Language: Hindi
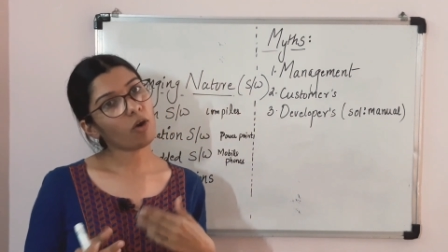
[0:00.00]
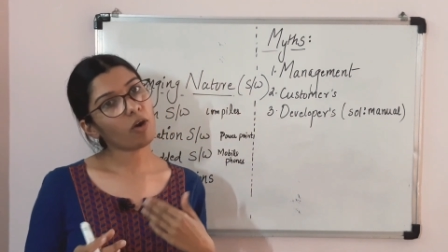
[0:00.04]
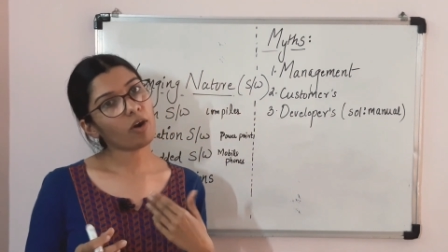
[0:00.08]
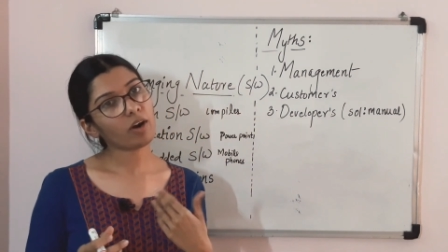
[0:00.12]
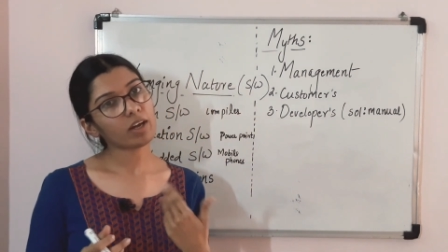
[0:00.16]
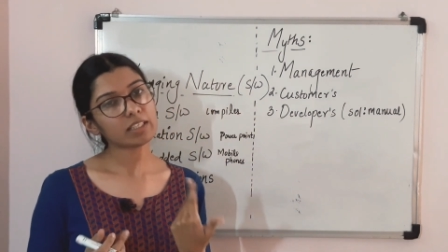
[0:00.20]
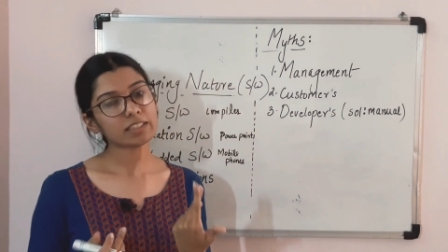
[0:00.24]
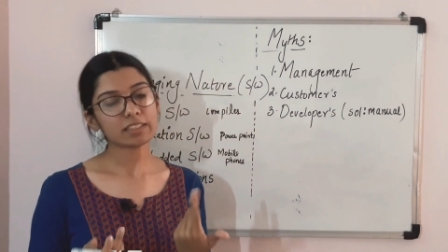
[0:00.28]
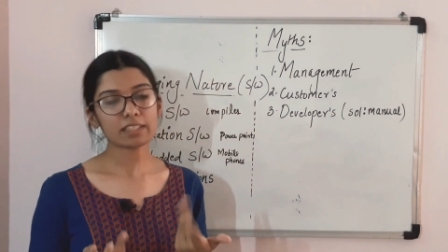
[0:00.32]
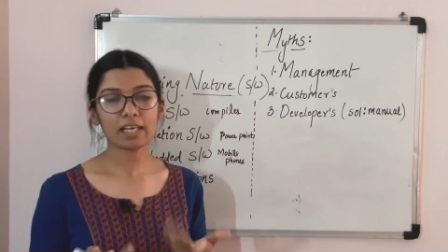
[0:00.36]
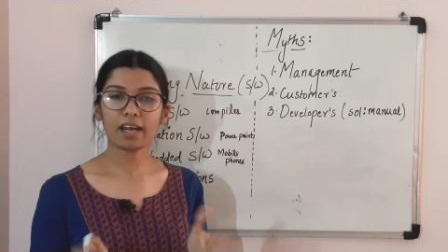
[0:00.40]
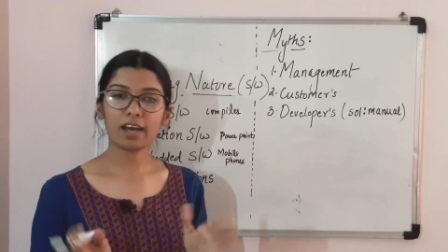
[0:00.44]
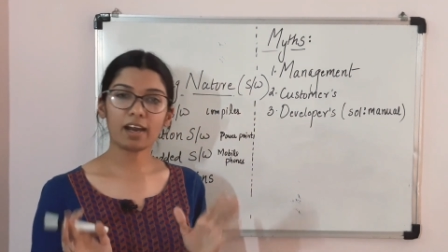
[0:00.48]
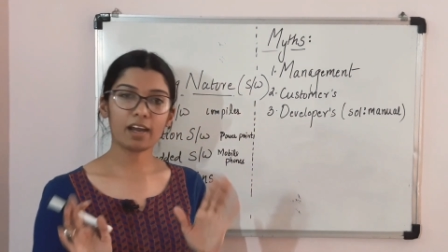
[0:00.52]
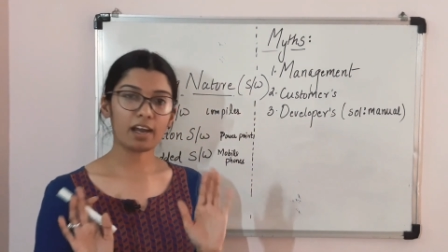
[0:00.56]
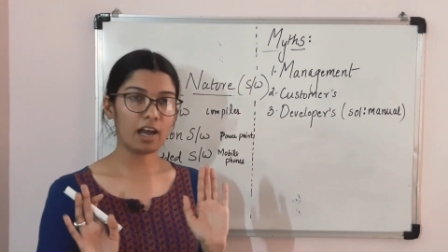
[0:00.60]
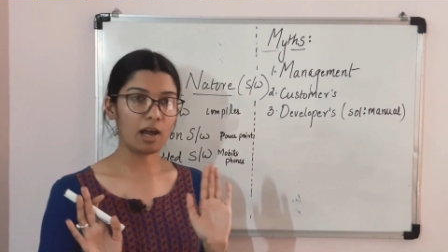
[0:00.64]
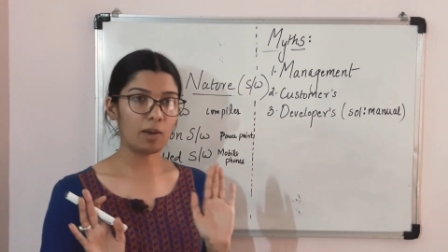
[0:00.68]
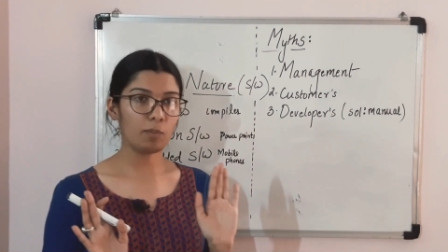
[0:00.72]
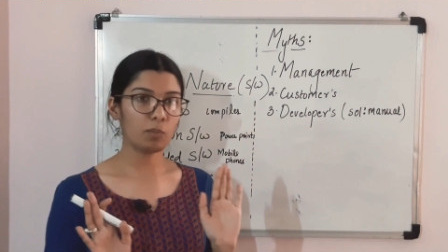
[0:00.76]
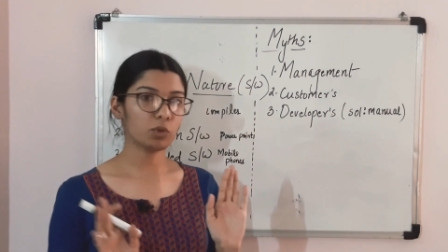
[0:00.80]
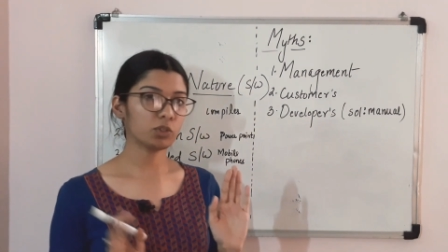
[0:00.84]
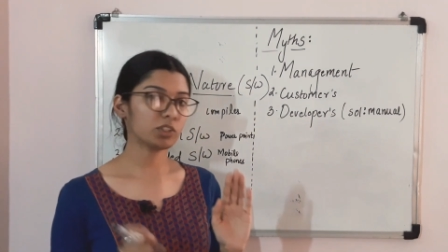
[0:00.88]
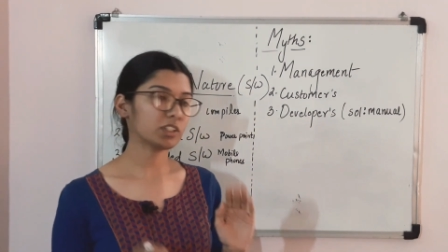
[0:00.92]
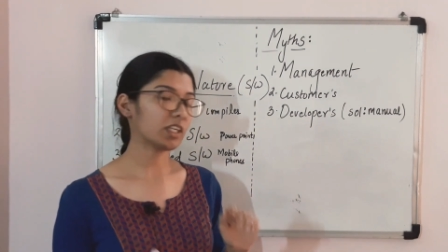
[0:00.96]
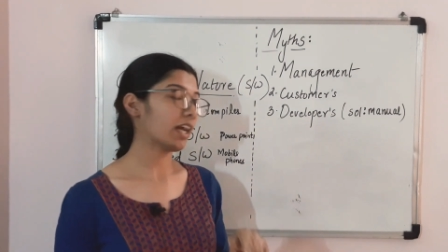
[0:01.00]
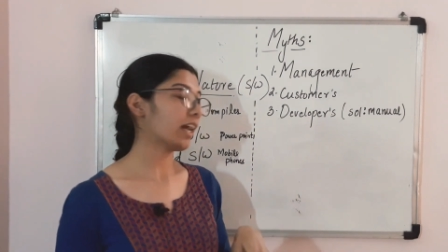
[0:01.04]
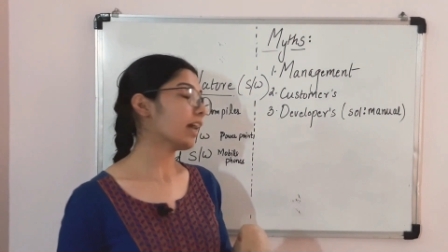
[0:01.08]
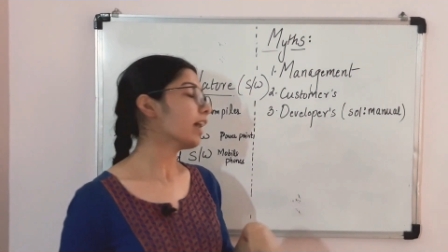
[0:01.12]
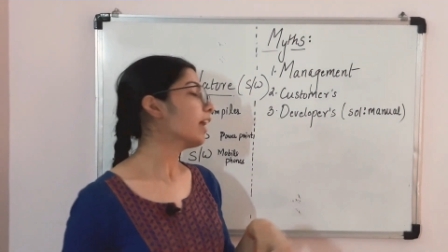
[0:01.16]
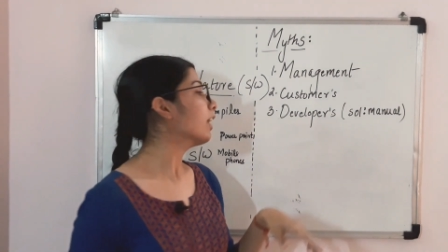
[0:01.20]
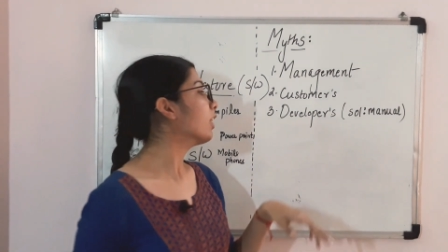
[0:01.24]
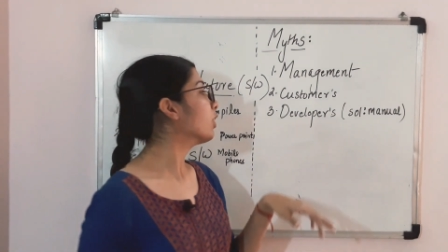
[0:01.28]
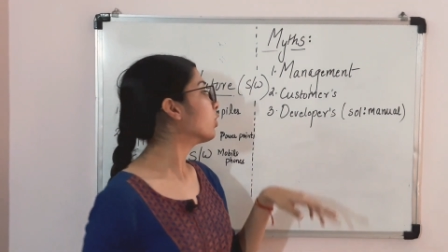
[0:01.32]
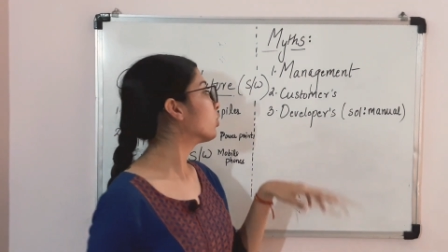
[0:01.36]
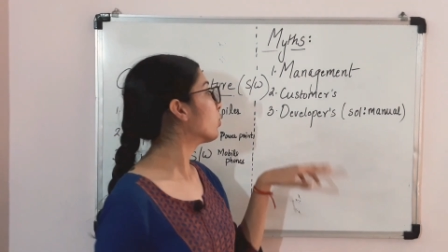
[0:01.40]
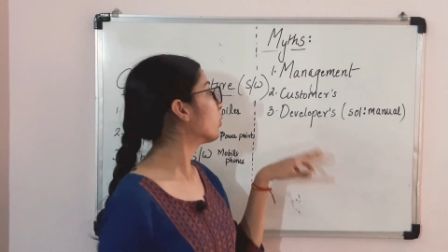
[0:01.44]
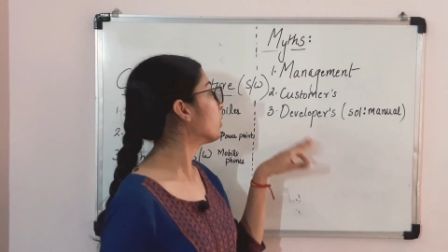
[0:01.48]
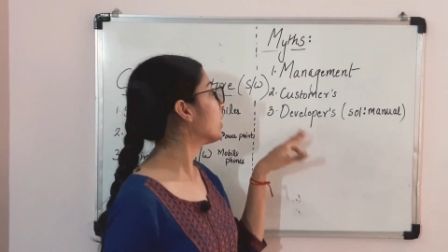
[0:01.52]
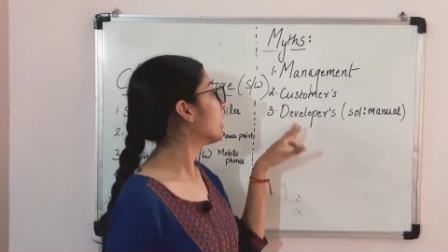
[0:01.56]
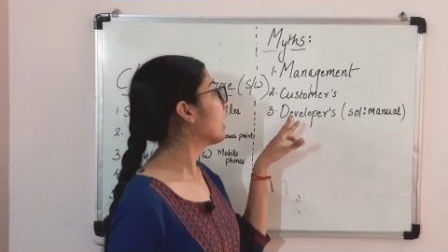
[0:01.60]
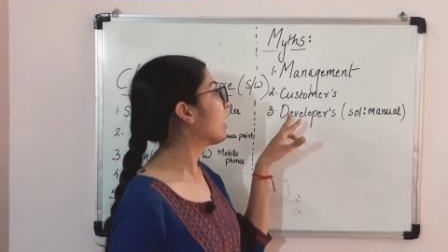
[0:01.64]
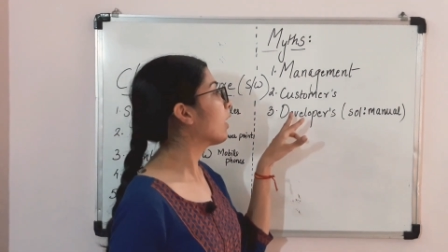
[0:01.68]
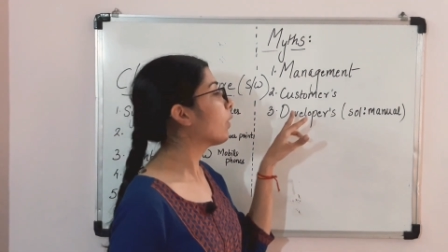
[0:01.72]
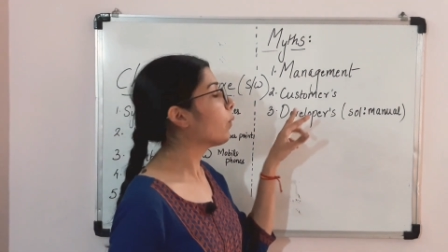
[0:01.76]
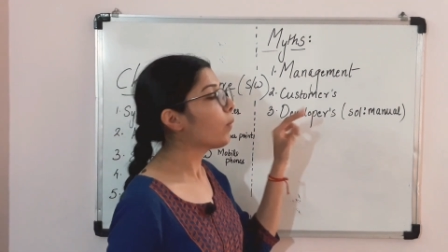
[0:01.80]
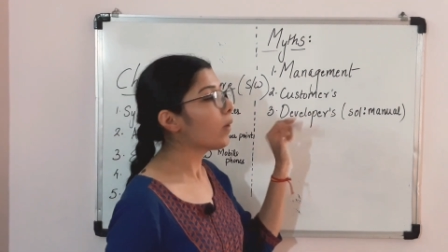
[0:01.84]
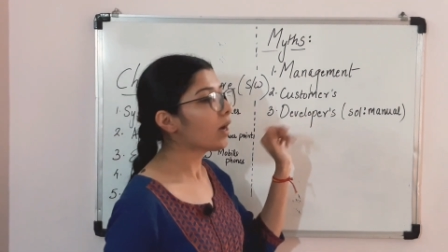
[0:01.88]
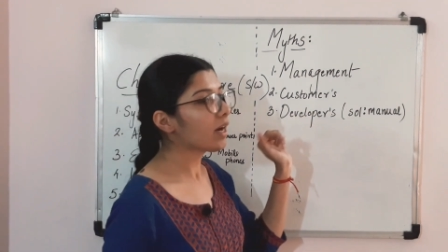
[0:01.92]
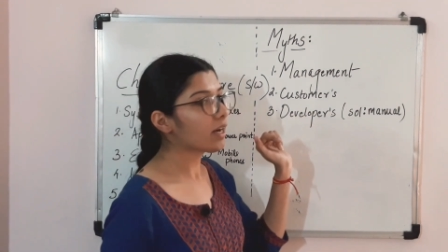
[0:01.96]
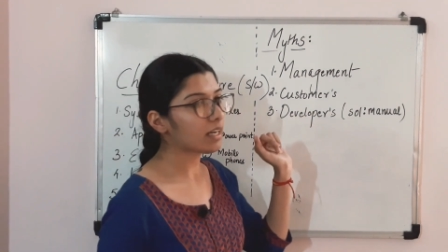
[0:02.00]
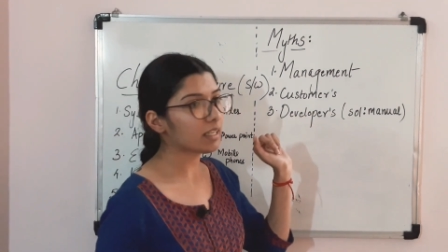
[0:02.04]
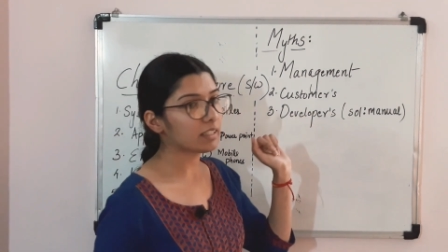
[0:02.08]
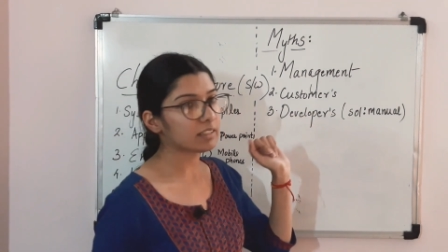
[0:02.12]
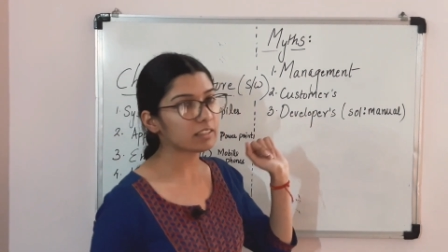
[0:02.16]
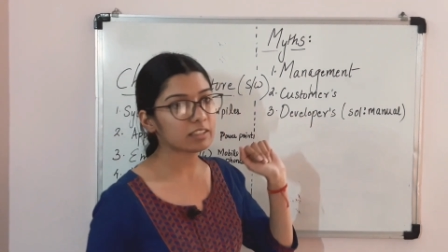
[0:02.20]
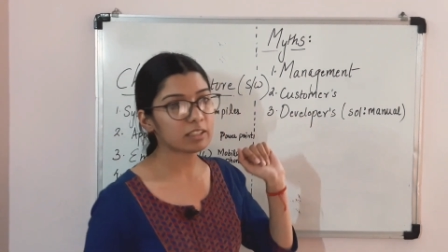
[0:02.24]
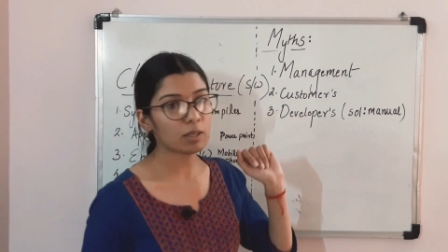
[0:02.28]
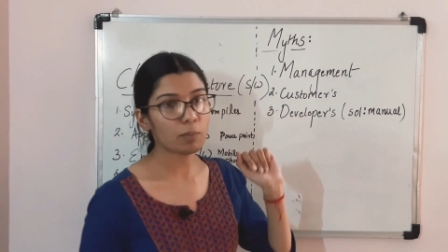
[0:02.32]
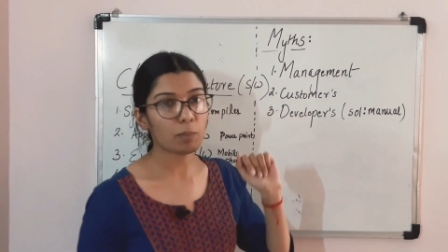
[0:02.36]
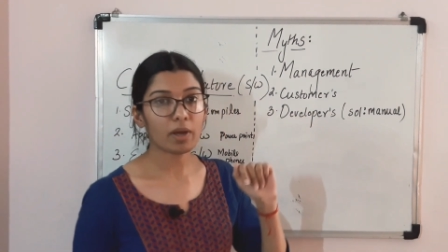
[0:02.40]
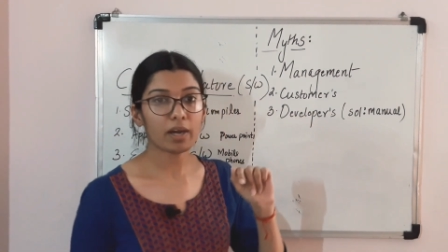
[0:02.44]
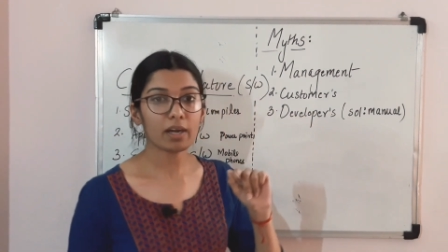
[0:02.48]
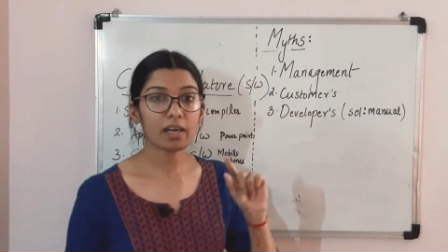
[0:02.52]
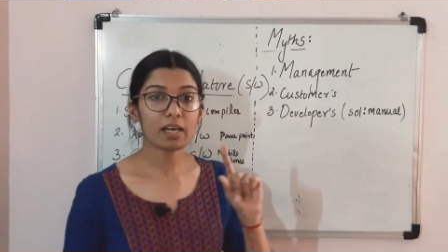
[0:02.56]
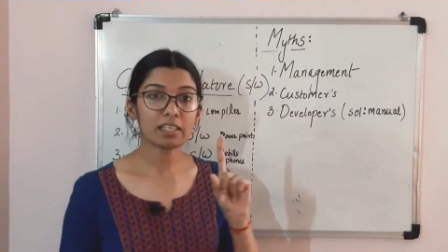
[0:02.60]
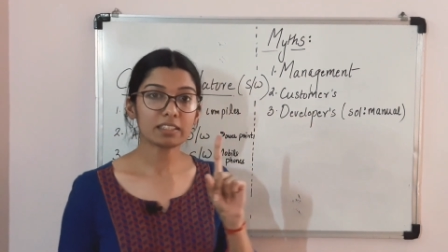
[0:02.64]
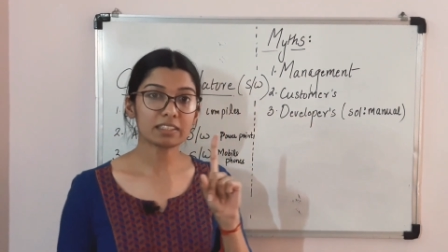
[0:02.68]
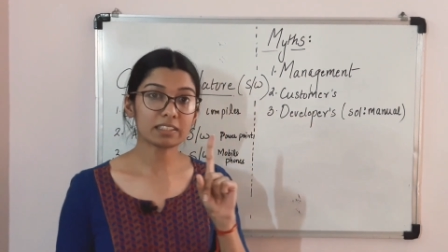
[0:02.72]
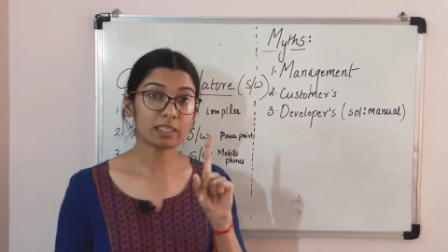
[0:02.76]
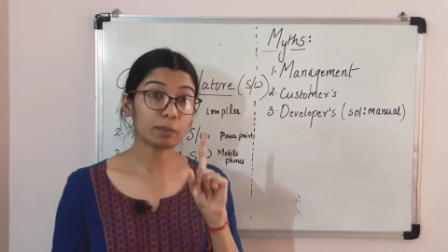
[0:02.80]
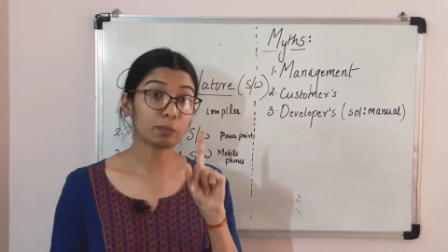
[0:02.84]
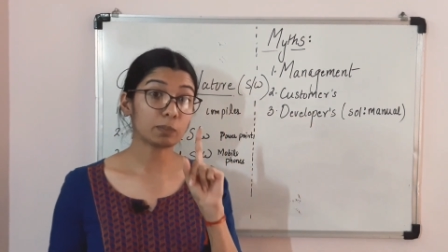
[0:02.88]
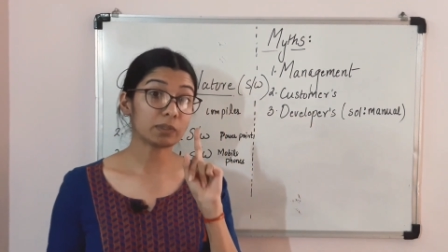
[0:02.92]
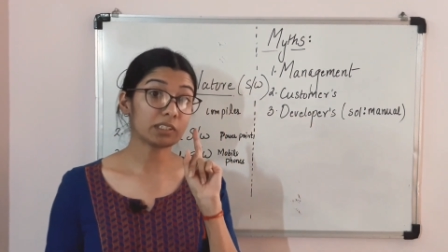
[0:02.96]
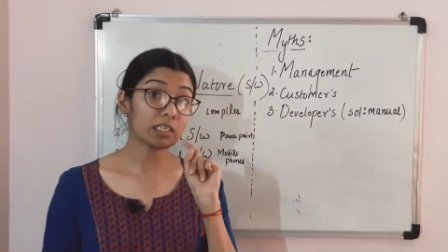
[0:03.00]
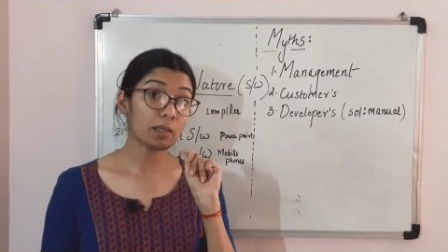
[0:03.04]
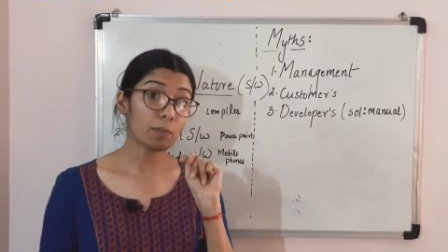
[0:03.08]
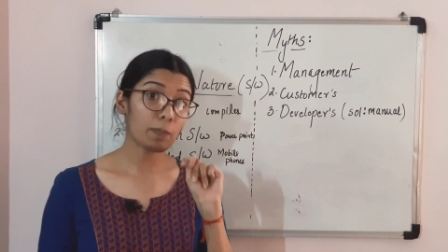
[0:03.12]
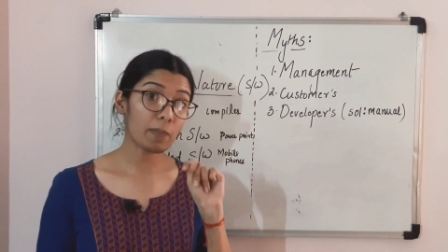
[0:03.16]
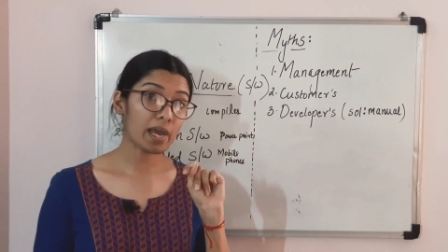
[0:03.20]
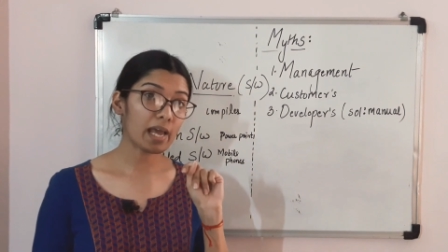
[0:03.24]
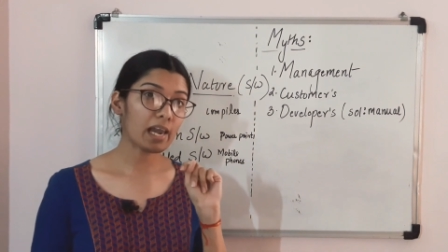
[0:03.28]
और सारा काम हो जाए तो ये हुआ कस्टमर का सबसे